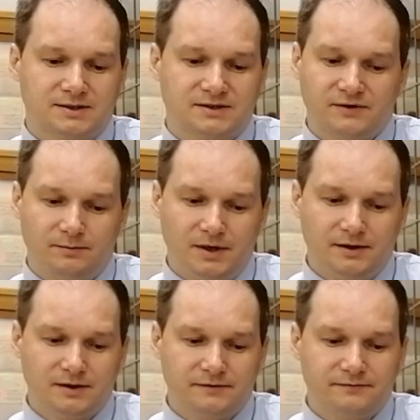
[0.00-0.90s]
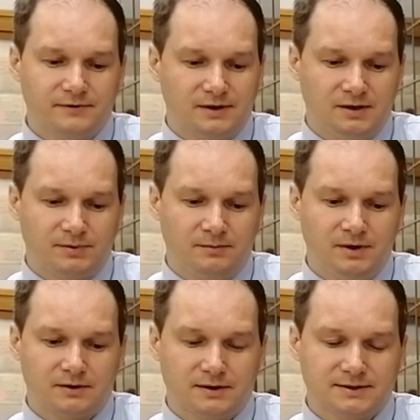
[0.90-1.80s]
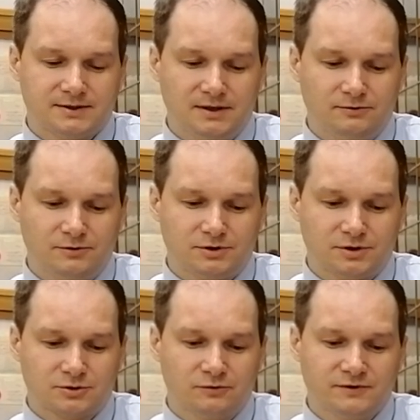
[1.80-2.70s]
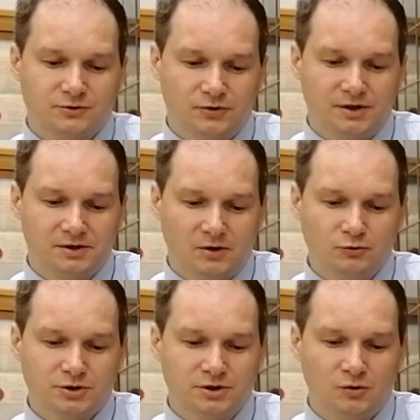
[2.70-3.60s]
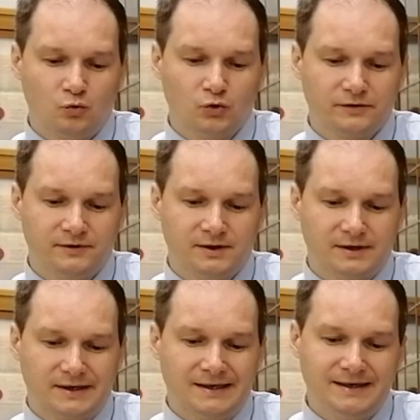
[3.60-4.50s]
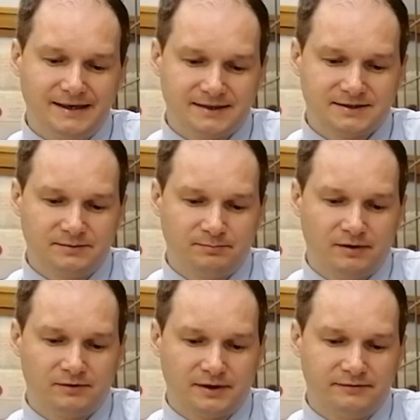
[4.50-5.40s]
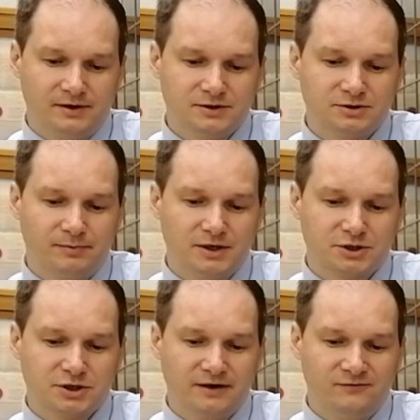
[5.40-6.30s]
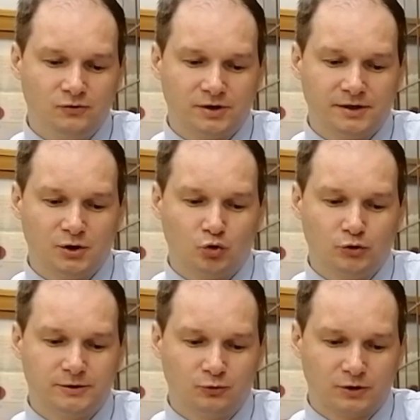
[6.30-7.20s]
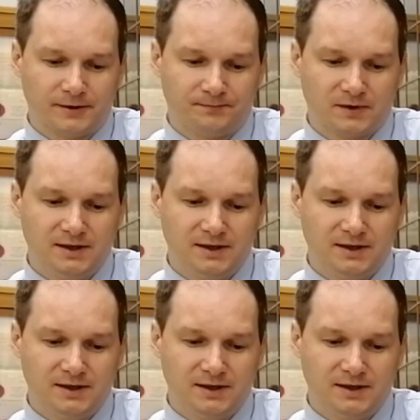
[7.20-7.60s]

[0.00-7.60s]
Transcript: современников, например, следующее, что высокий научный уровень лекций Павла Ивановича, большая внутренняя культура,